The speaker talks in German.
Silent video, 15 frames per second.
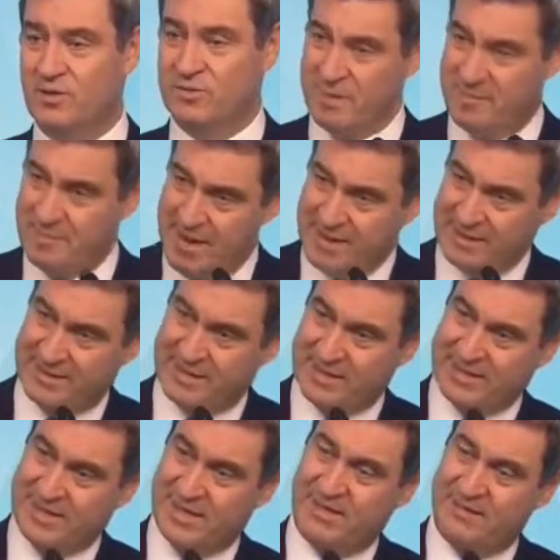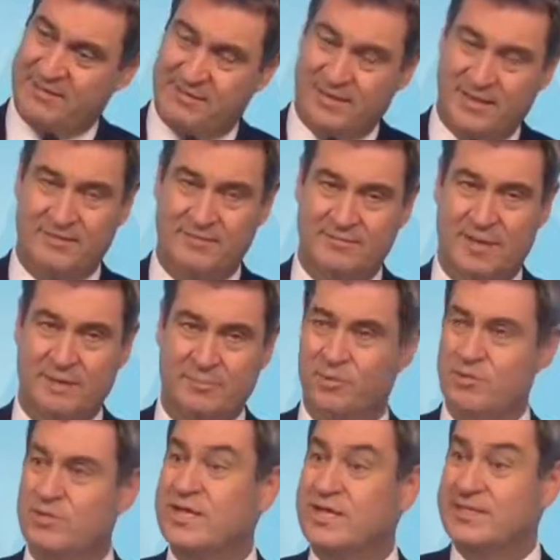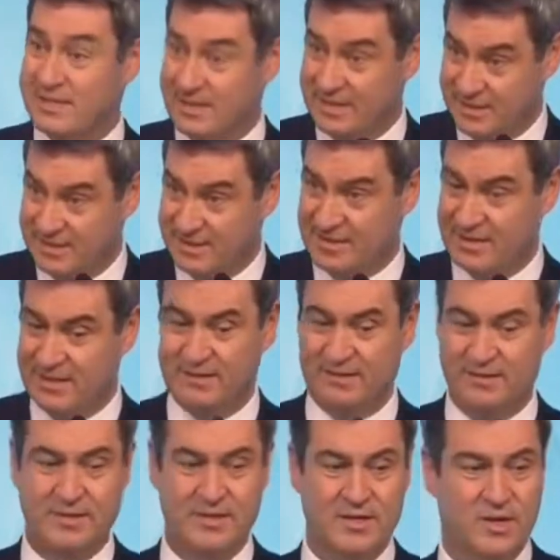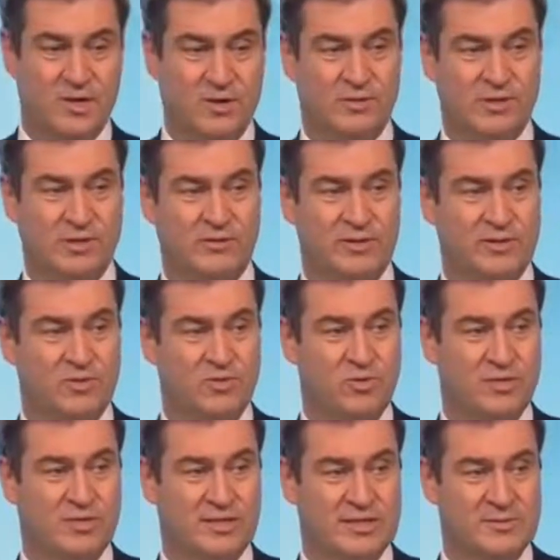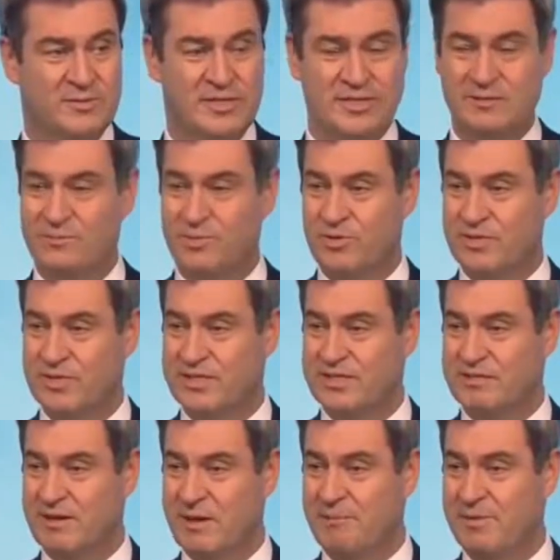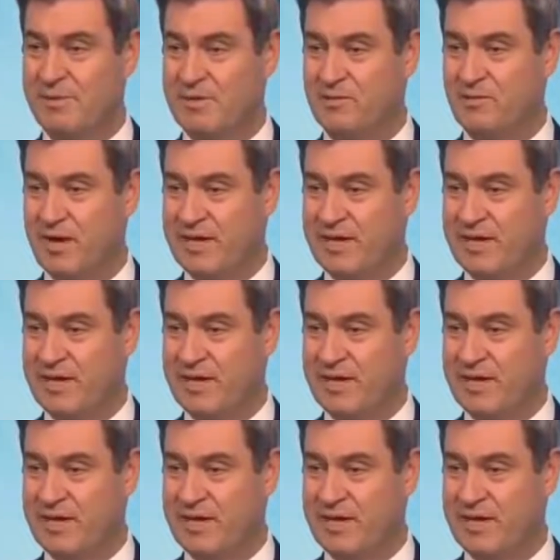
Und man merkt ja, dass er einen, einen, einen Prozess hinter sich hat. Und ich finde gut, dass man diesen Prozess abbildet.